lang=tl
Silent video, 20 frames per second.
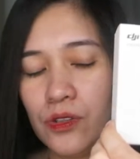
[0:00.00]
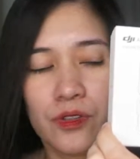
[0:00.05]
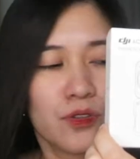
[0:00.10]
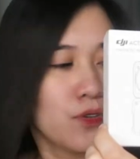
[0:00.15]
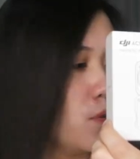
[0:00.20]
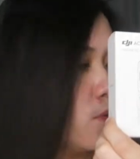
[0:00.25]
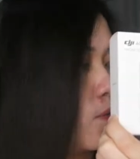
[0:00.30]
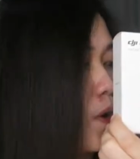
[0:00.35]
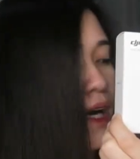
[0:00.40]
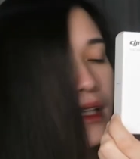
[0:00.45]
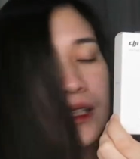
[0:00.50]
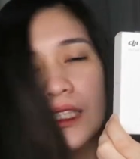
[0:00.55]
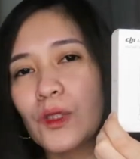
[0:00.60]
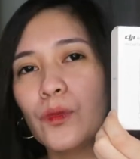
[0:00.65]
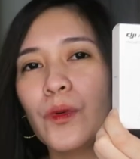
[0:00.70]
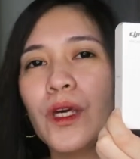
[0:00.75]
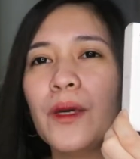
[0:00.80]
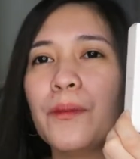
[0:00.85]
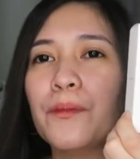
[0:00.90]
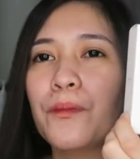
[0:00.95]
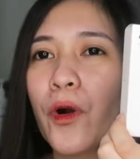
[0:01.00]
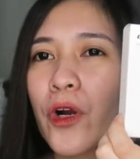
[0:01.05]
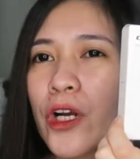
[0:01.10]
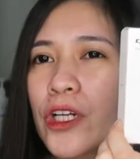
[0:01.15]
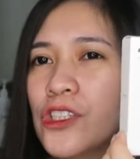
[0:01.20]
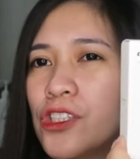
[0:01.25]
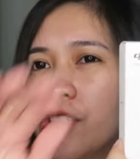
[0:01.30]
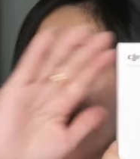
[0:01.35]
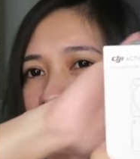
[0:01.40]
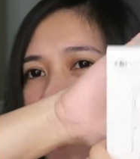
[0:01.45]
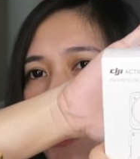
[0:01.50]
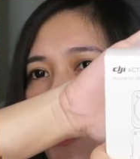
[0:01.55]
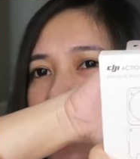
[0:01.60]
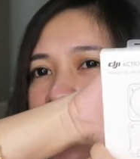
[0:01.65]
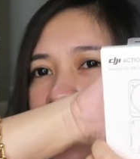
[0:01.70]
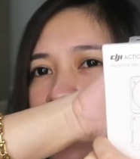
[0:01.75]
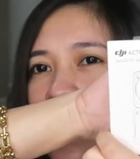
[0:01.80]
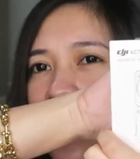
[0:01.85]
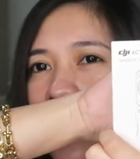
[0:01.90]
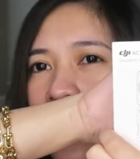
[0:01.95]
So, as we
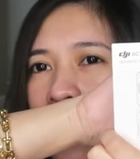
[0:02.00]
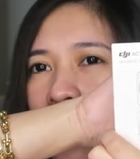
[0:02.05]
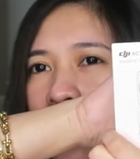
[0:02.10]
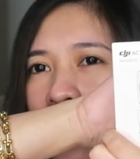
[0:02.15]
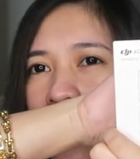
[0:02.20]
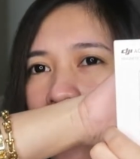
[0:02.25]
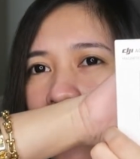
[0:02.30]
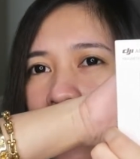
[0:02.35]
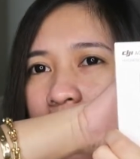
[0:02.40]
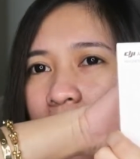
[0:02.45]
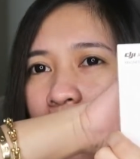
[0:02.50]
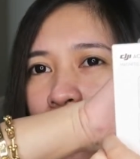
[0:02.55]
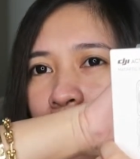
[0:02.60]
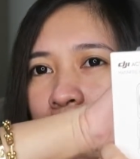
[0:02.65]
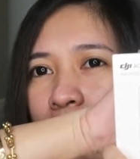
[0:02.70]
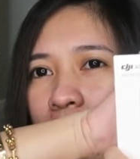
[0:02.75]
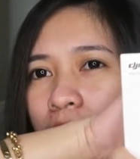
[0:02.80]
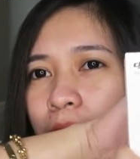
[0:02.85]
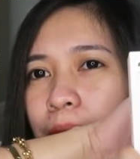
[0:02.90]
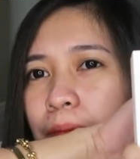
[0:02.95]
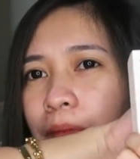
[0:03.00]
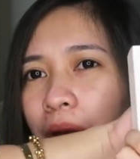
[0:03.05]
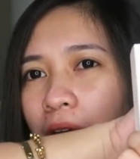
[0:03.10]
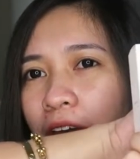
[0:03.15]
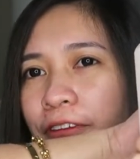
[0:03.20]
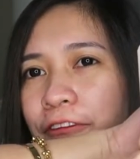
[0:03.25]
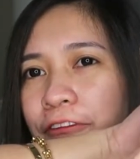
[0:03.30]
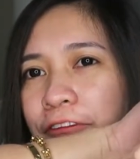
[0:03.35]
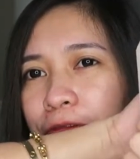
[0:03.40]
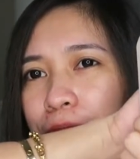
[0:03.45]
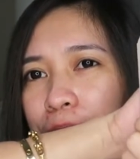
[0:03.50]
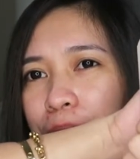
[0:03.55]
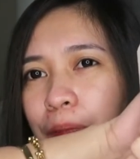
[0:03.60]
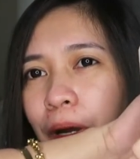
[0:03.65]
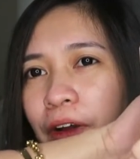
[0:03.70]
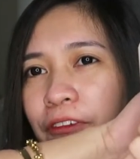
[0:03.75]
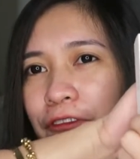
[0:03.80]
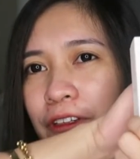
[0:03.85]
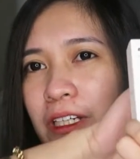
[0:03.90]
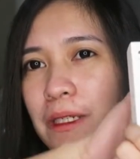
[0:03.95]
purchase the unit, may
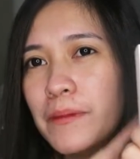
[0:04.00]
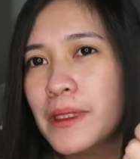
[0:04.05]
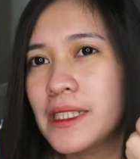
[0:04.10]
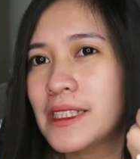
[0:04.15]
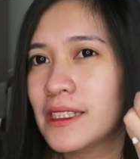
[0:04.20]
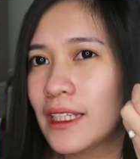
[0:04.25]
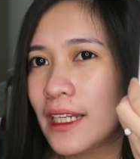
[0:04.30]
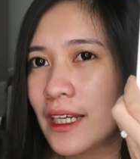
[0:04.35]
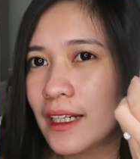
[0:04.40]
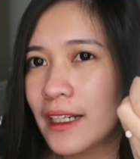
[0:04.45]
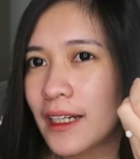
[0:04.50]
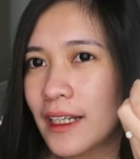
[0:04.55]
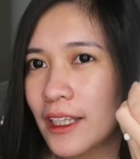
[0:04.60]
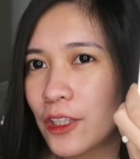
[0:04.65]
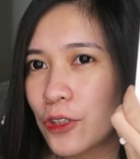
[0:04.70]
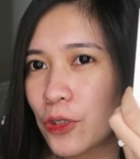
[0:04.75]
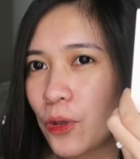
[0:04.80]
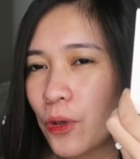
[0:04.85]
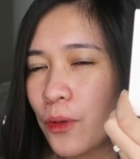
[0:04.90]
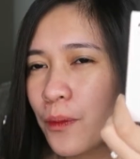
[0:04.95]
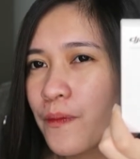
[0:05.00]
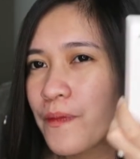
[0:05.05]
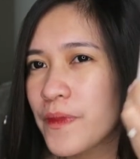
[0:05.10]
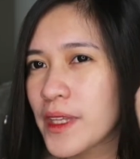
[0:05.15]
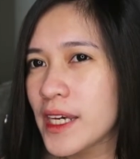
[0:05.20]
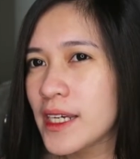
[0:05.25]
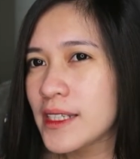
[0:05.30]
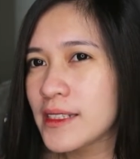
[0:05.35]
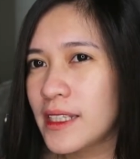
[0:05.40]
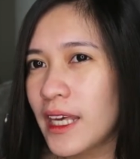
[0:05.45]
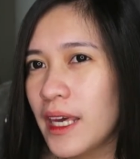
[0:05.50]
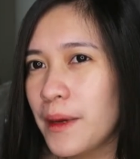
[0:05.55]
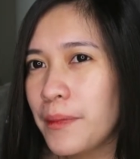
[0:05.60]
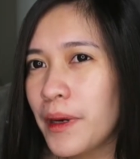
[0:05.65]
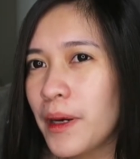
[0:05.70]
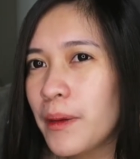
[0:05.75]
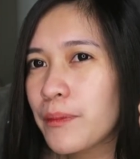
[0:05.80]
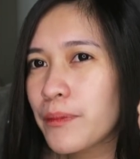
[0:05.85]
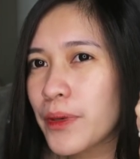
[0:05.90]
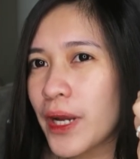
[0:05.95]
pa-freebies silang ganito. Sa
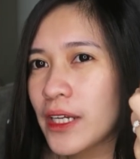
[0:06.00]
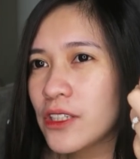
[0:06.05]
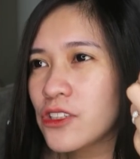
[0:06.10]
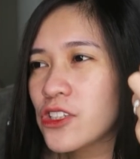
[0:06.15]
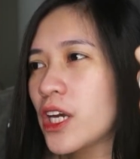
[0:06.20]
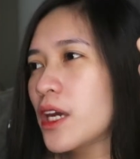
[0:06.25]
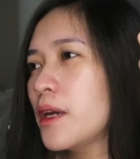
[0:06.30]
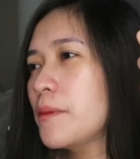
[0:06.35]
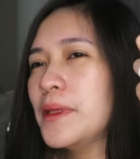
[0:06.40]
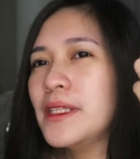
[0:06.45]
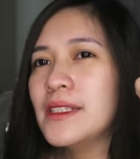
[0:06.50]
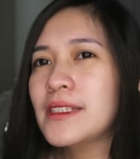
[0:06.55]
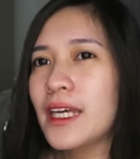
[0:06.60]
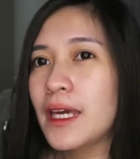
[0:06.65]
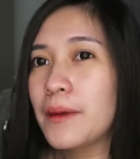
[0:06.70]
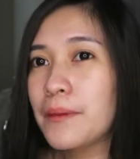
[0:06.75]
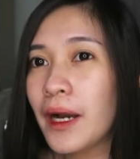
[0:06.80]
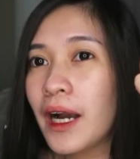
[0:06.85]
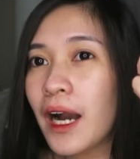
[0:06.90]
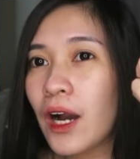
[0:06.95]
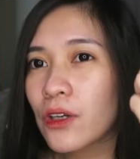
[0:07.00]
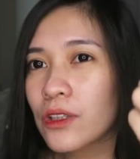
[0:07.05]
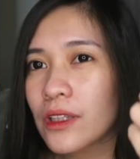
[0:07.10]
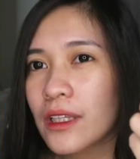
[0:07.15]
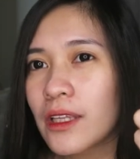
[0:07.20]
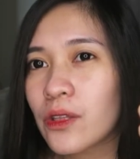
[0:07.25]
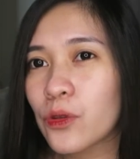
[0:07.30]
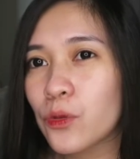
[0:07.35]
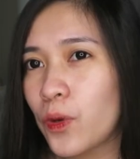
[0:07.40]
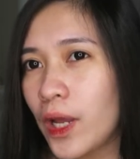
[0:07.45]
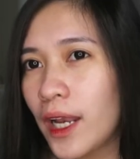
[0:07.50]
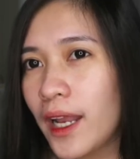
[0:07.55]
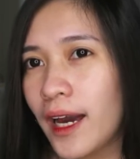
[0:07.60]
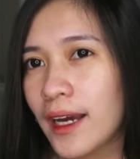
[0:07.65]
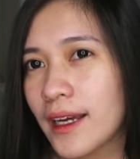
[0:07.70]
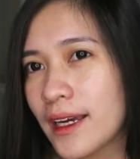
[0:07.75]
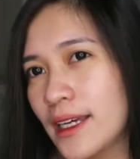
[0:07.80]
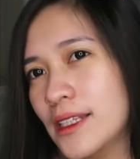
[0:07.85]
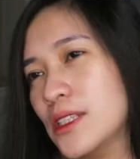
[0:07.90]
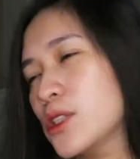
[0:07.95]
ibang branch, I mean, sa ibang outlet, wala
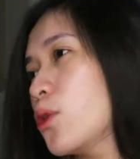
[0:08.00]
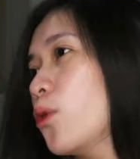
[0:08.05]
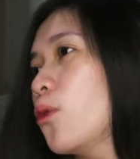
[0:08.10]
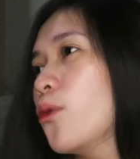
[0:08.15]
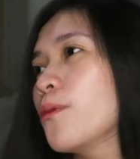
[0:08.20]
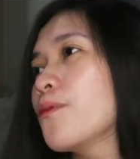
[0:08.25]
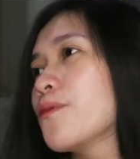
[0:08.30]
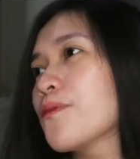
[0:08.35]
guys. So,